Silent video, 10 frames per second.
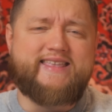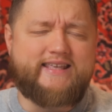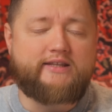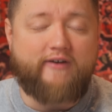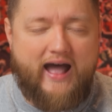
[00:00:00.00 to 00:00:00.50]

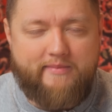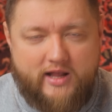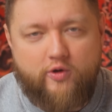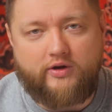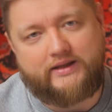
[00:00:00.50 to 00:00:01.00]
Не 2
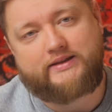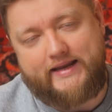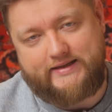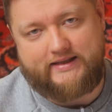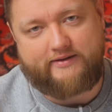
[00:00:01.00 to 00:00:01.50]
миллиона
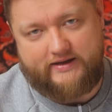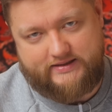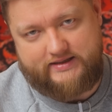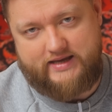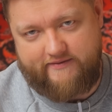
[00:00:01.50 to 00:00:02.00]

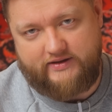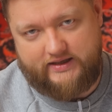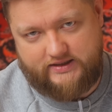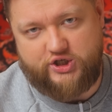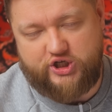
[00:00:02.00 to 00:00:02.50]
329
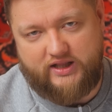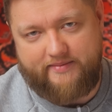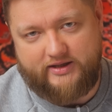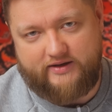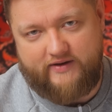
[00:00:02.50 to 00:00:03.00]
тысяч
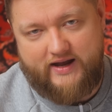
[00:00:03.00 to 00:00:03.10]
километров,